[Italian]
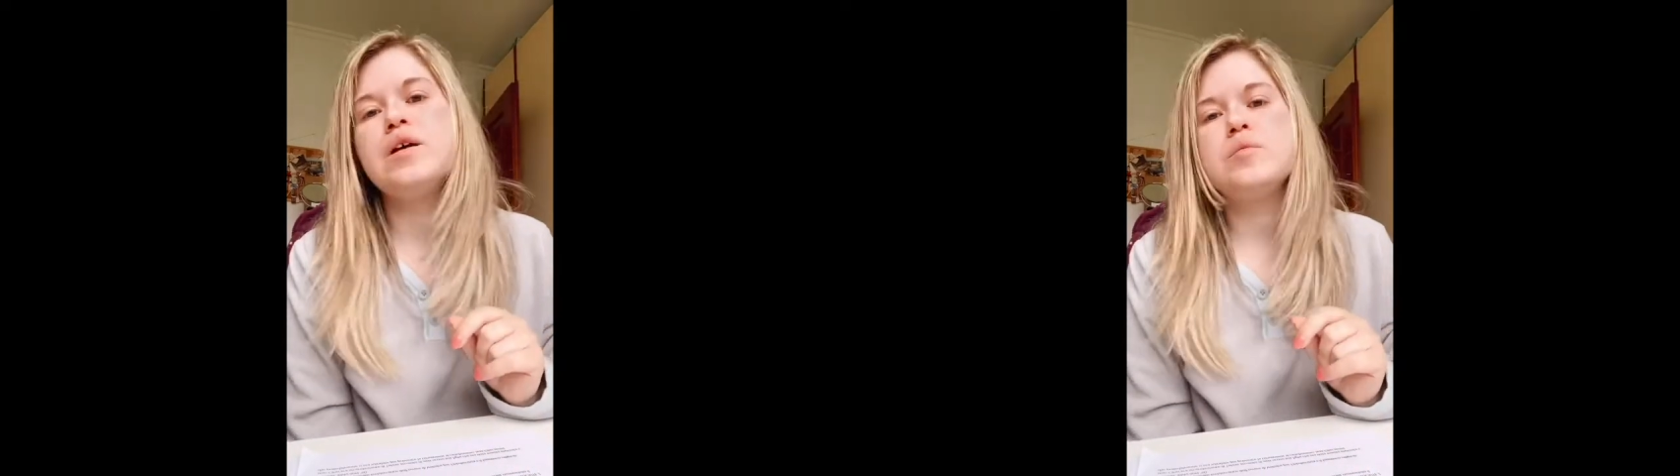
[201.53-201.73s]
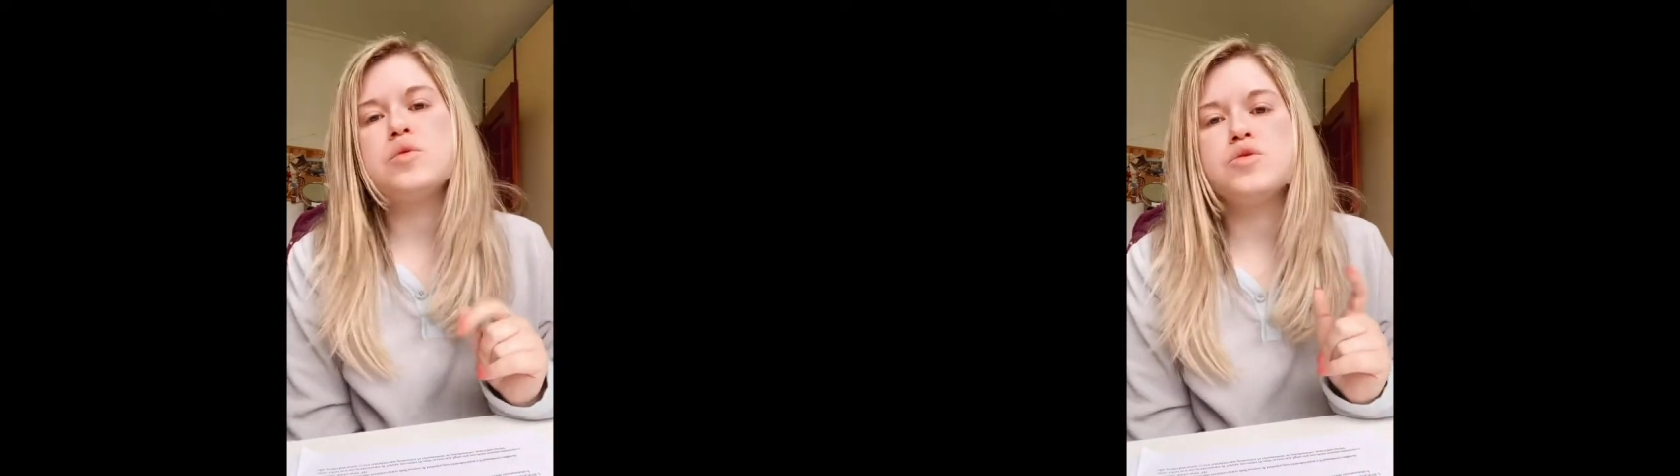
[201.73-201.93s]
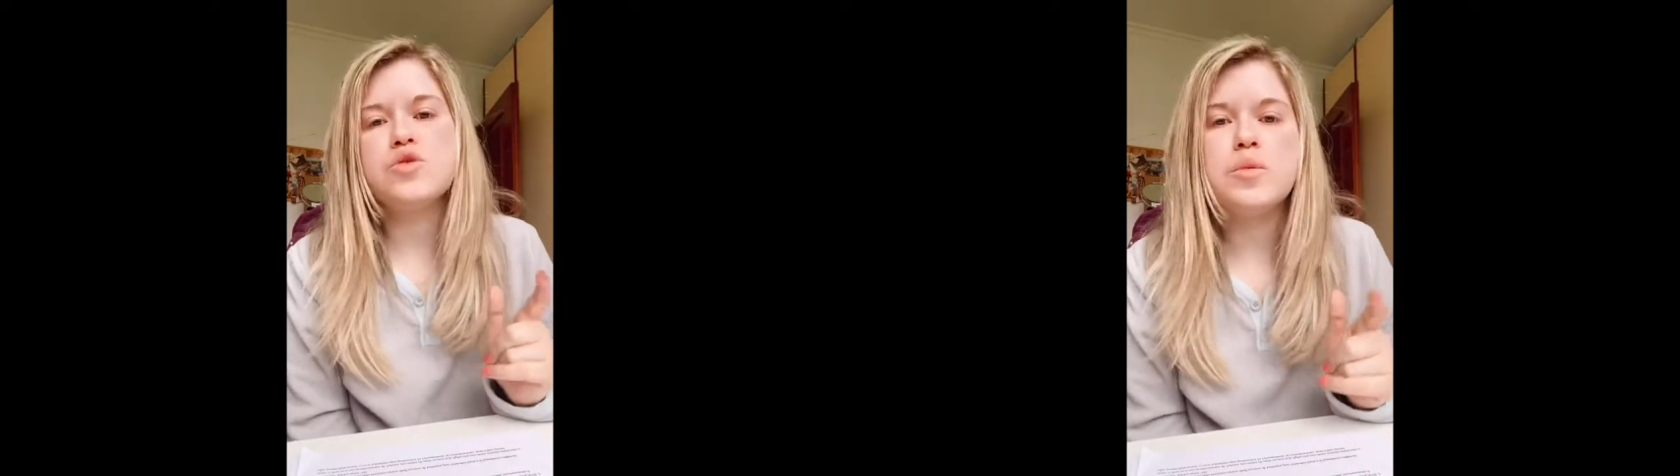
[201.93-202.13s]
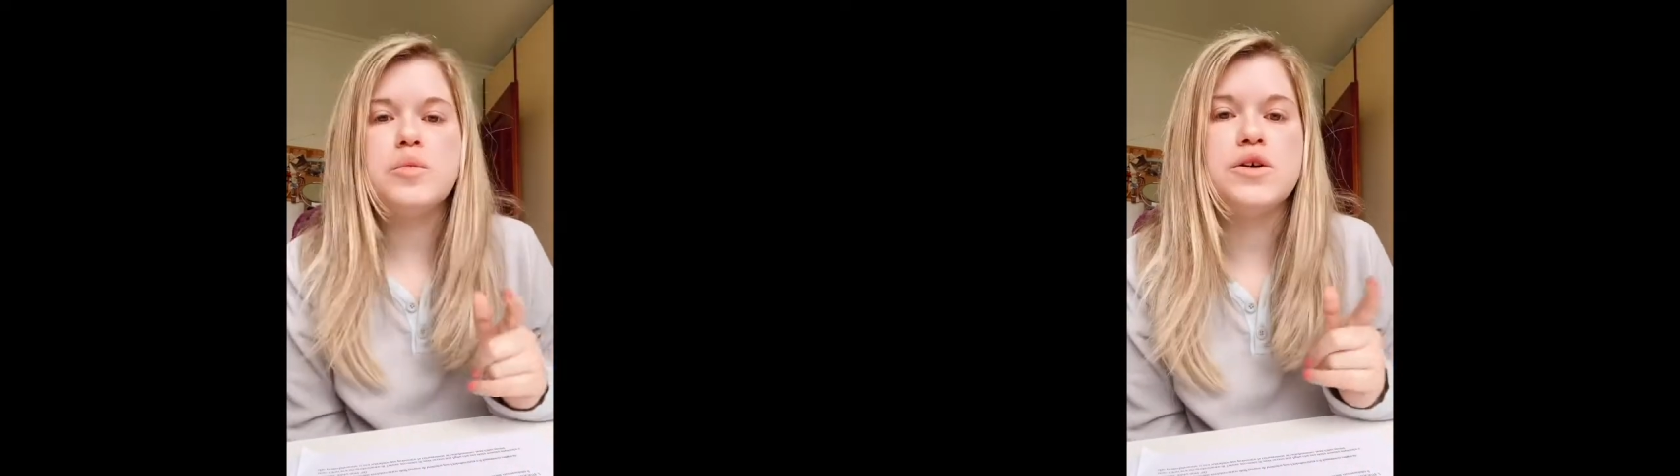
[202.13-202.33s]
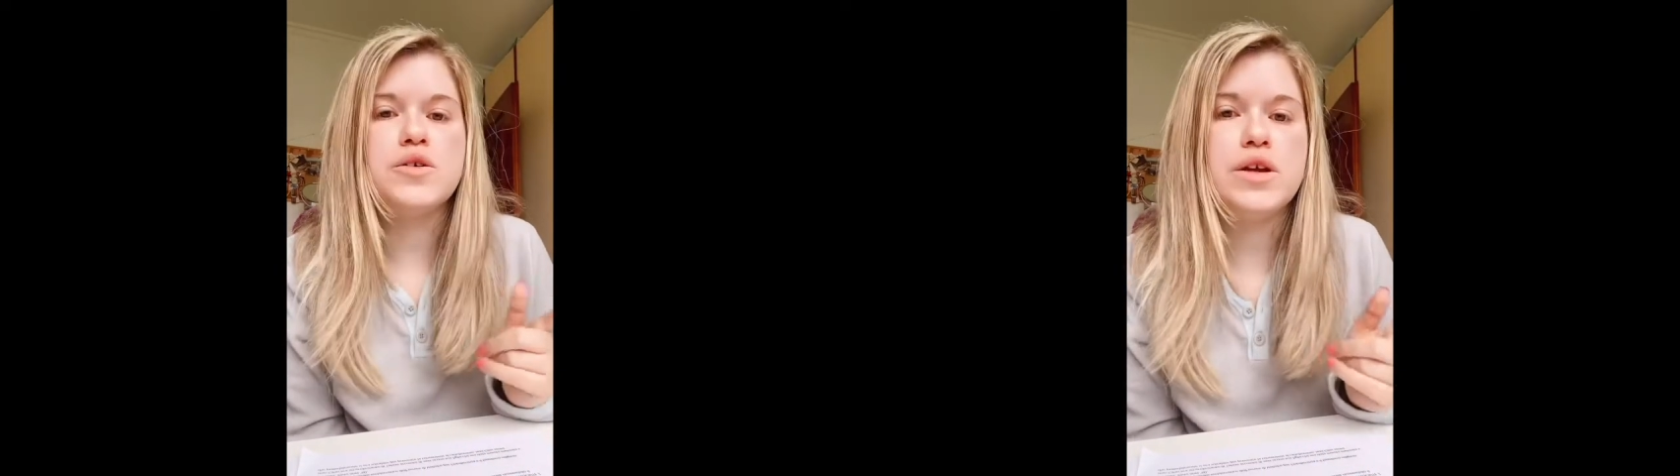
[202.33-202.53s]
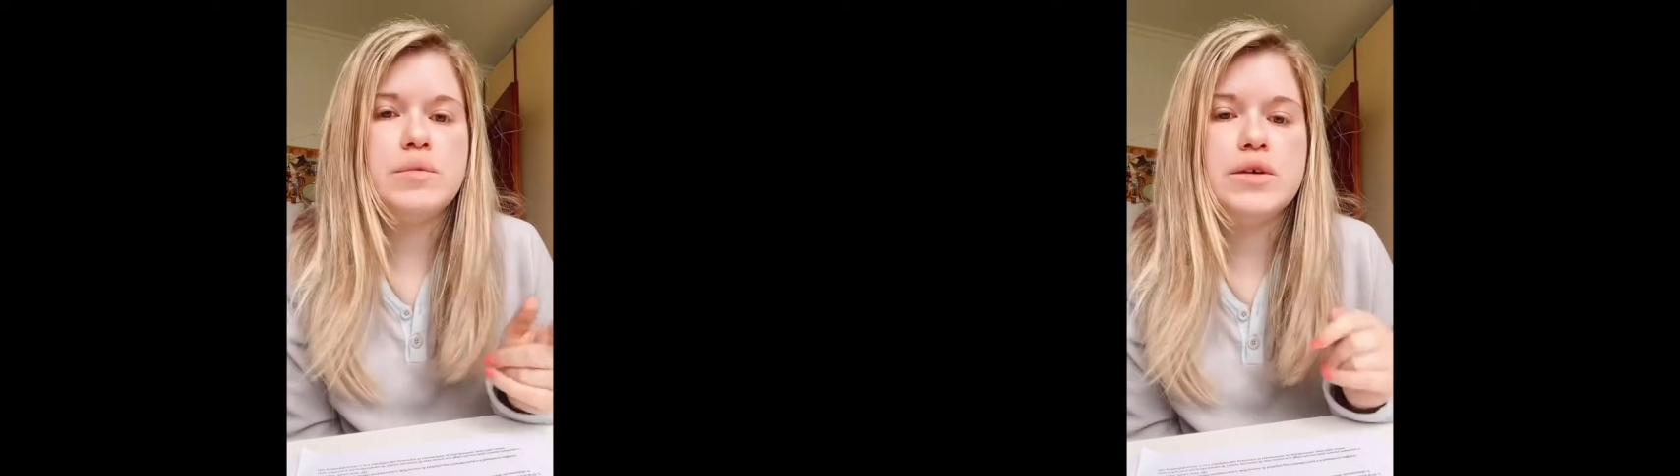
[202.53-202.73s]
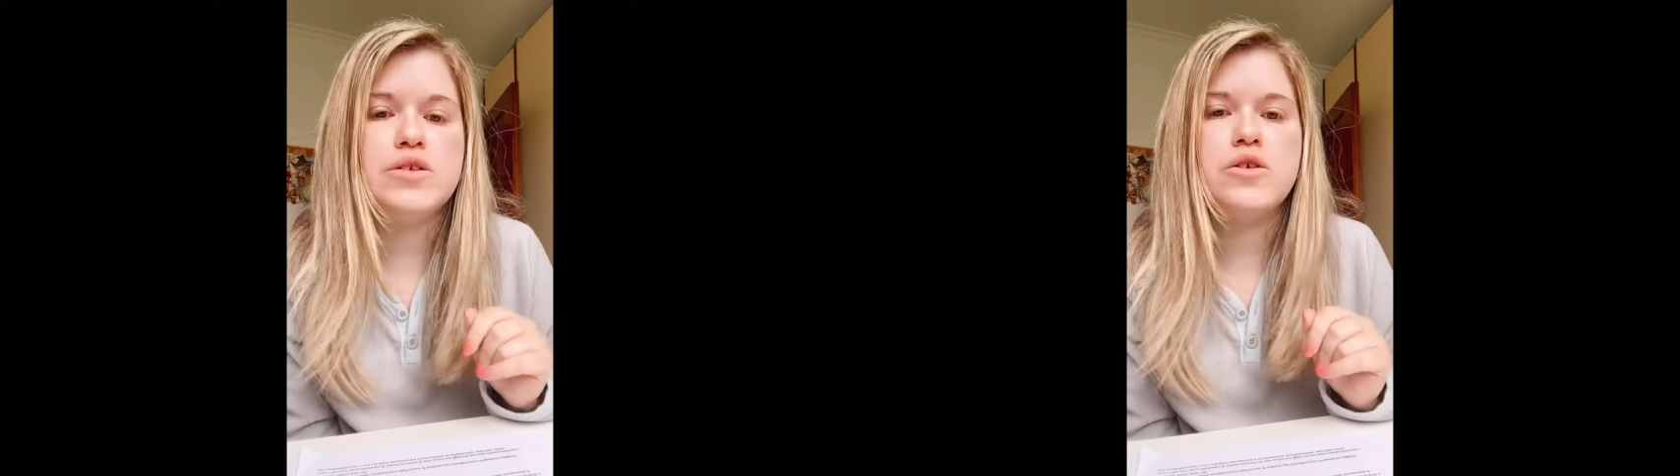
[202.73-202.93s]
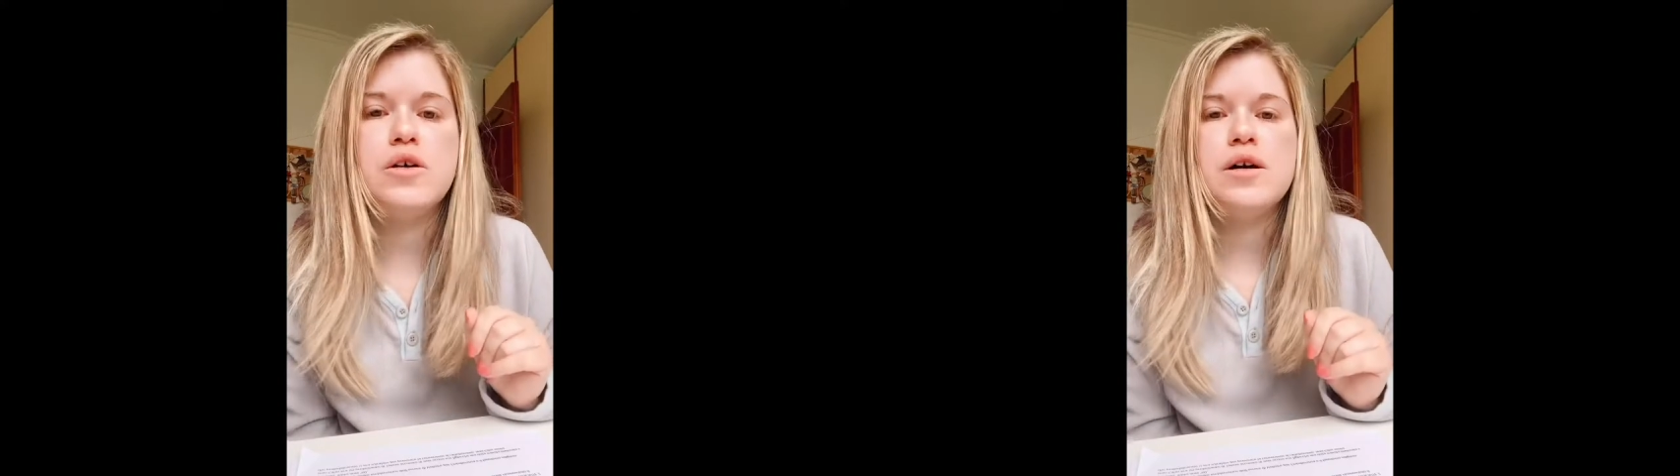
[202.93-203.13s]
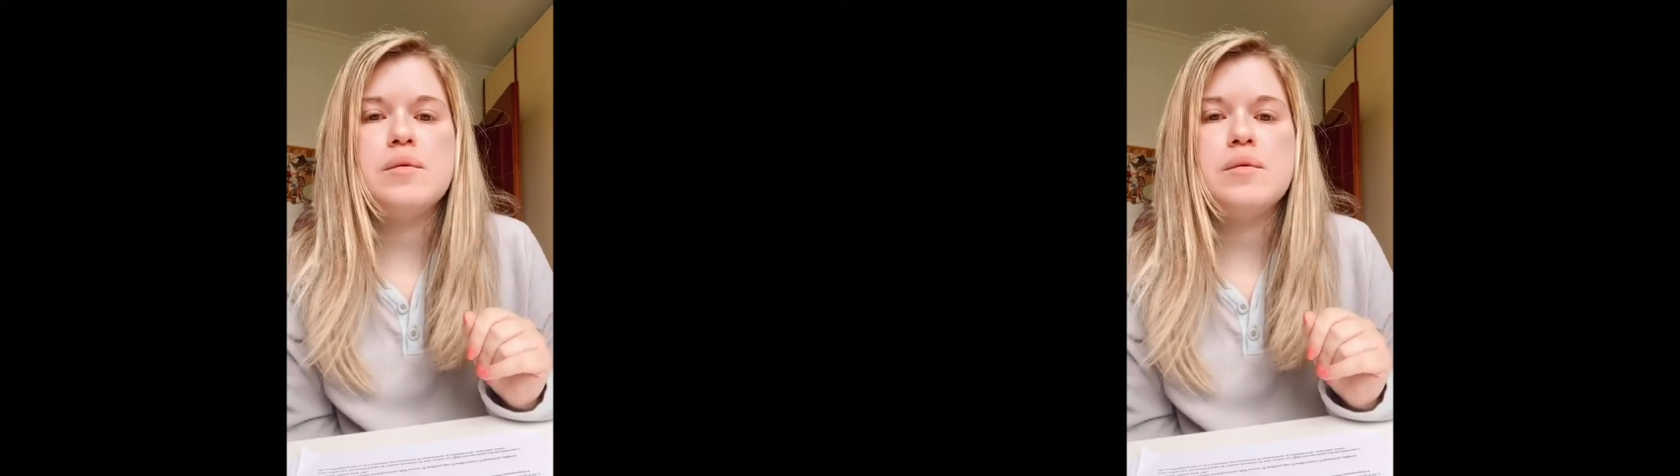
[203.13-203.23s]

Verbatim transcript: purtroppo errore mio,